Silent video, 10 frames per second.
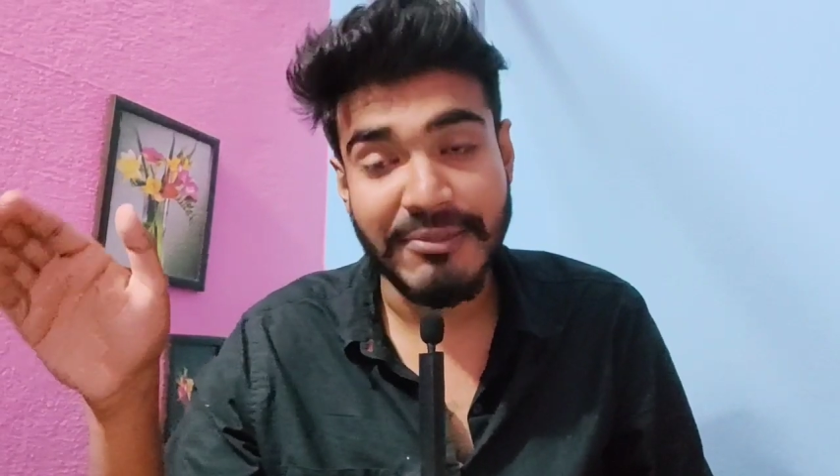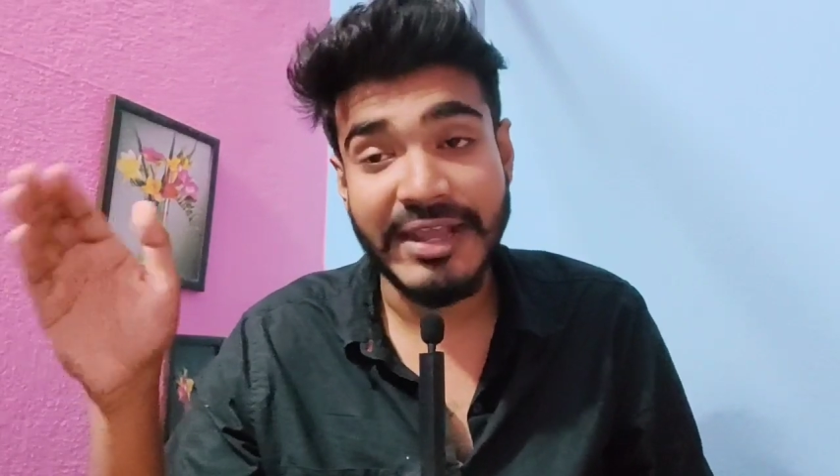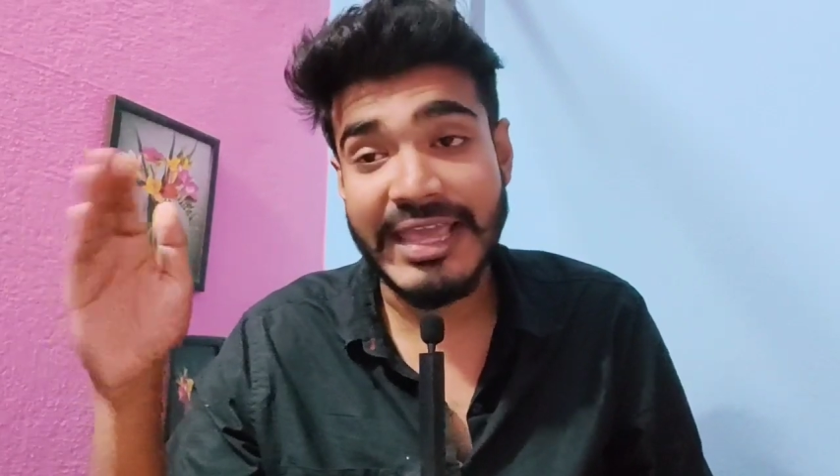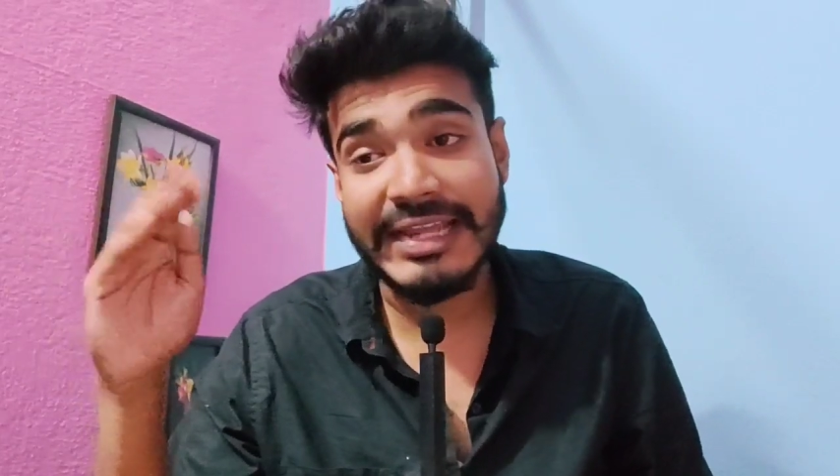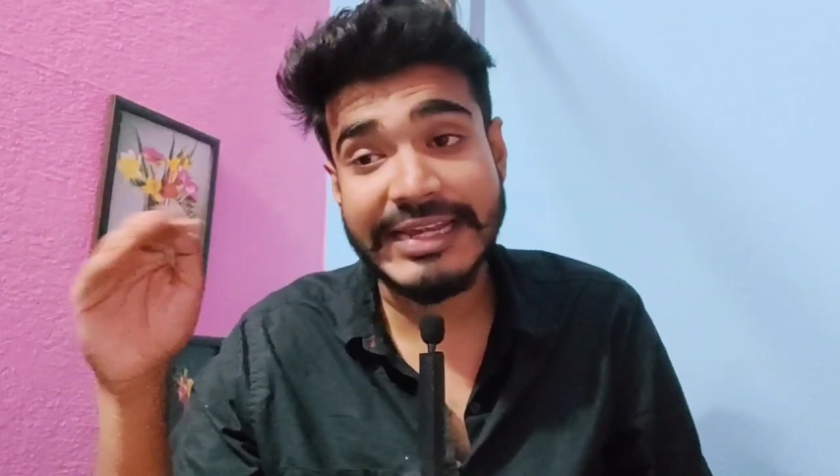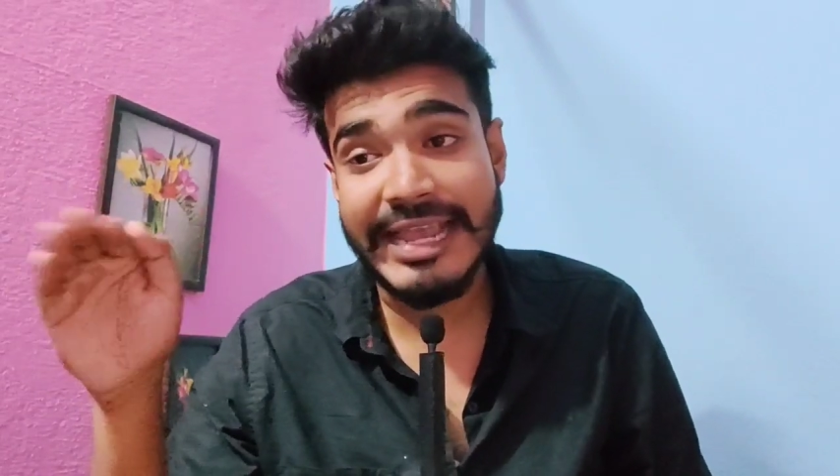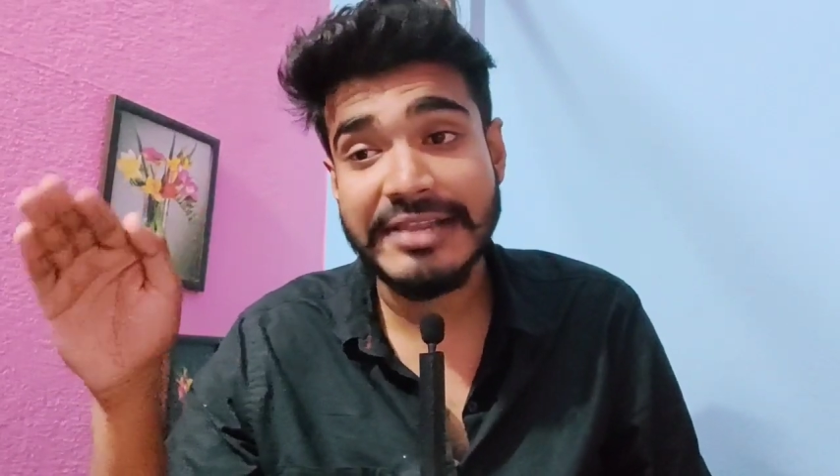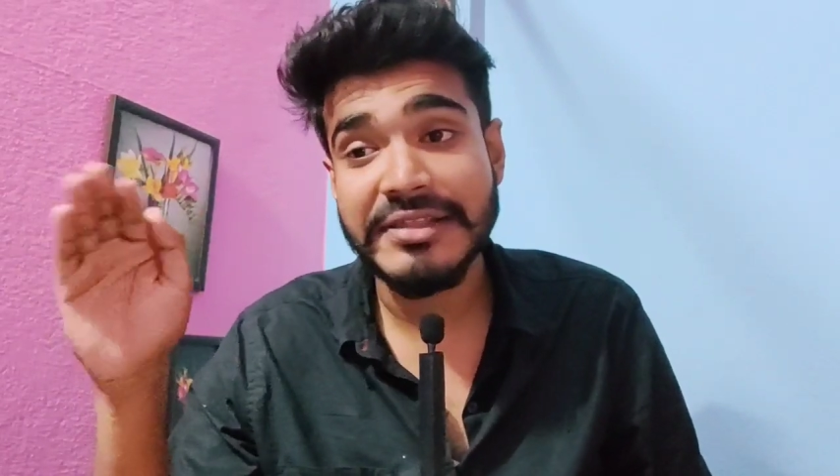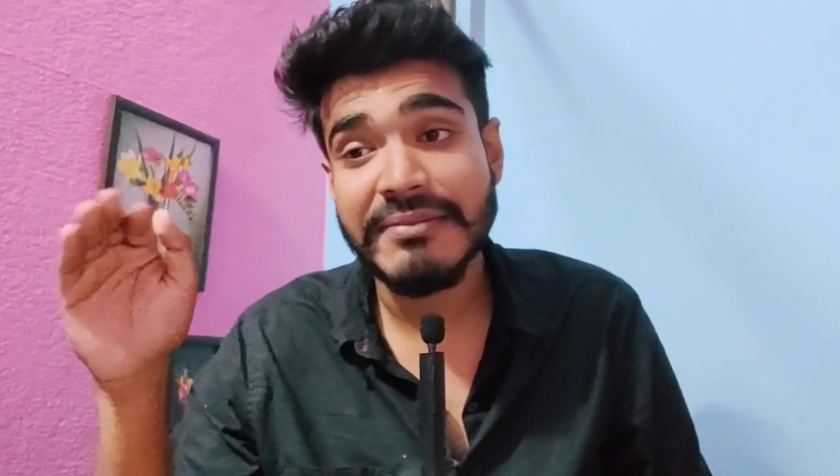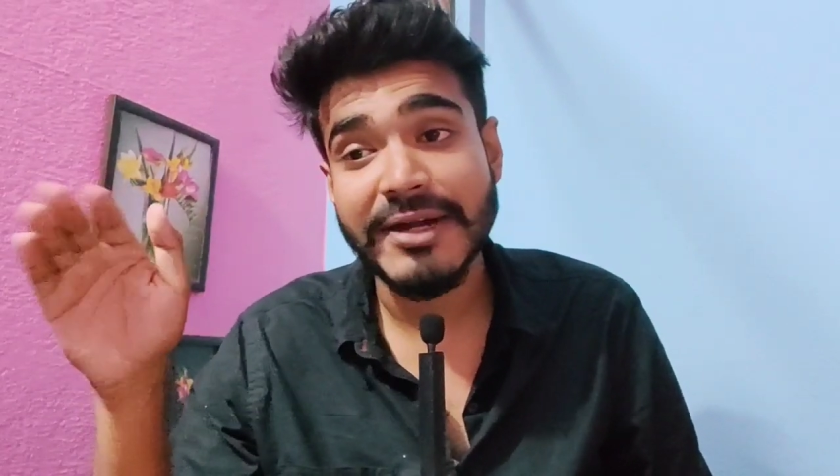এবার এই
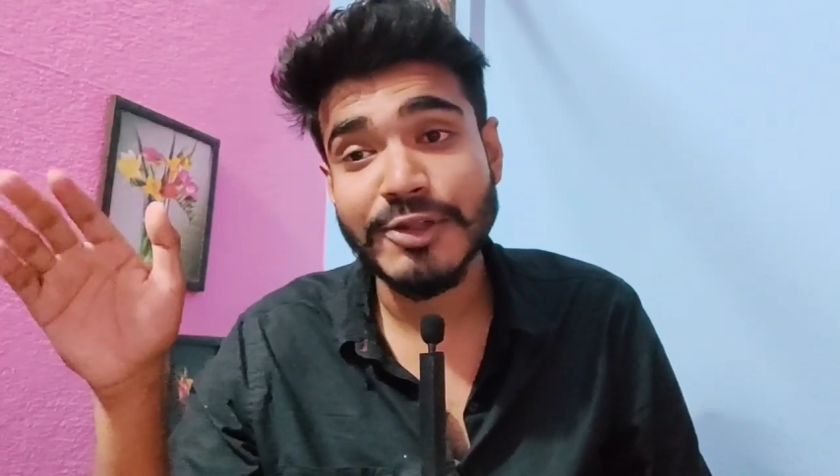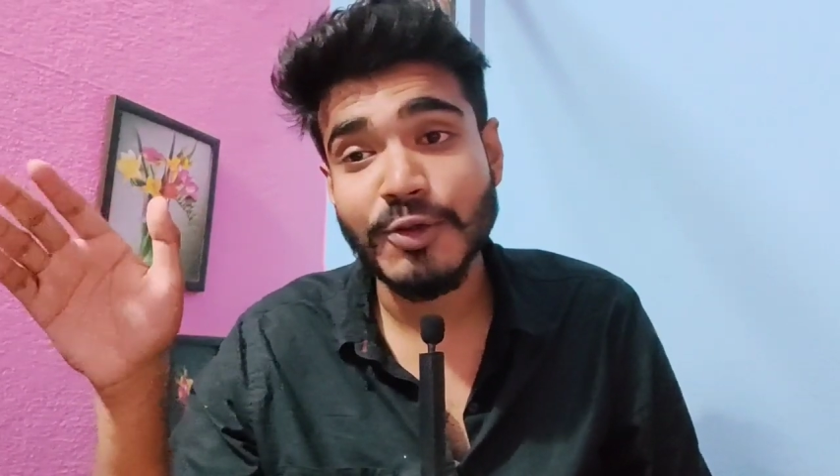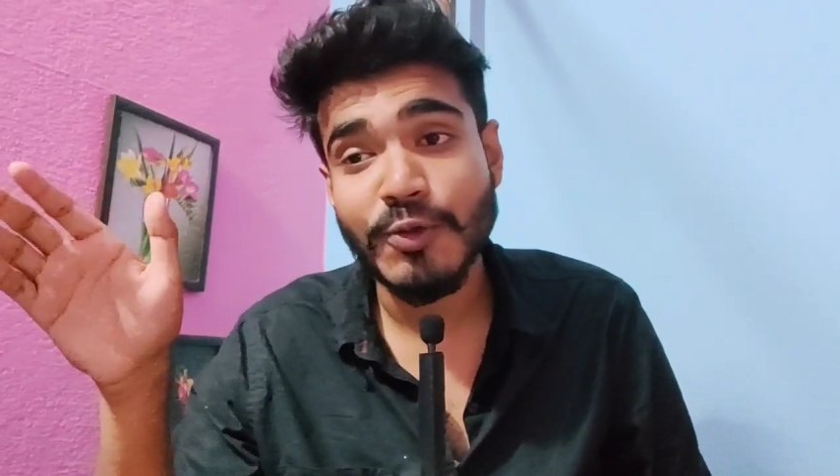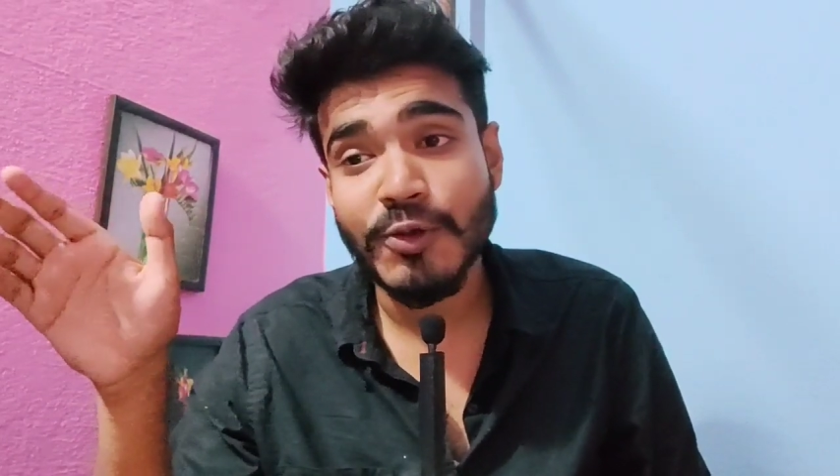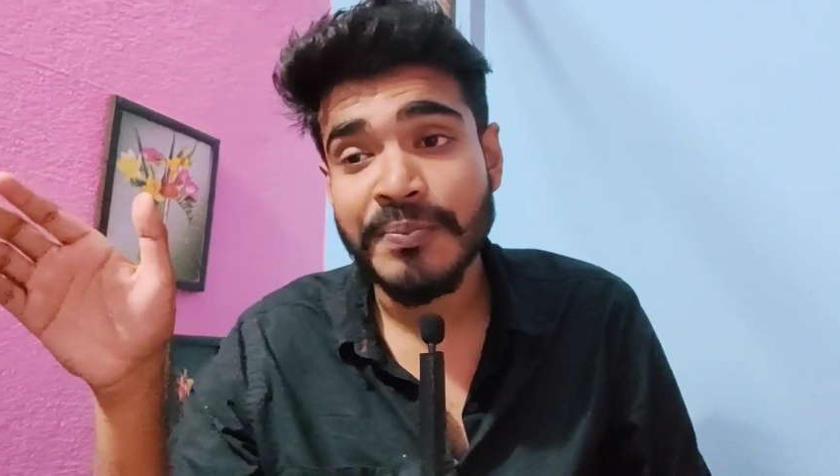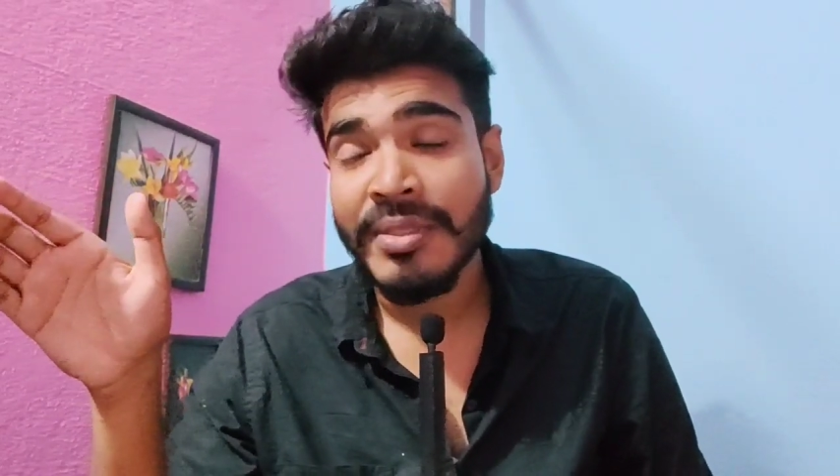সিনেমাটা তো কোনো